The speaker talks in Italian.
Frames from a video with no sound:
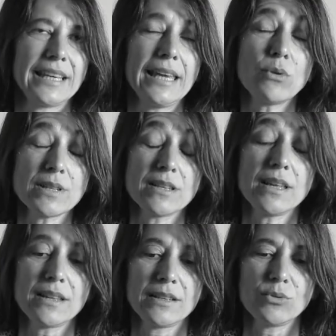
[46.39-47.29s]
e questa
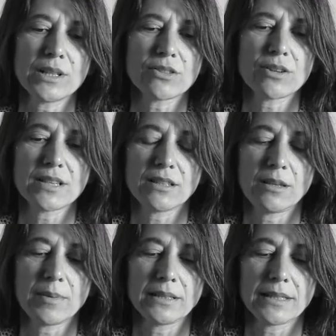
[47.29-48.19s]
idea dell'educazione
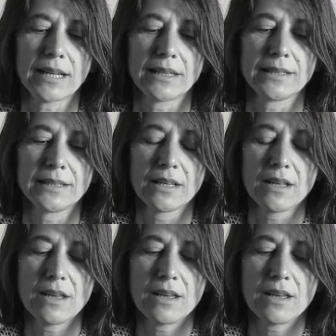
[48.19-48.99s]
sentimentale.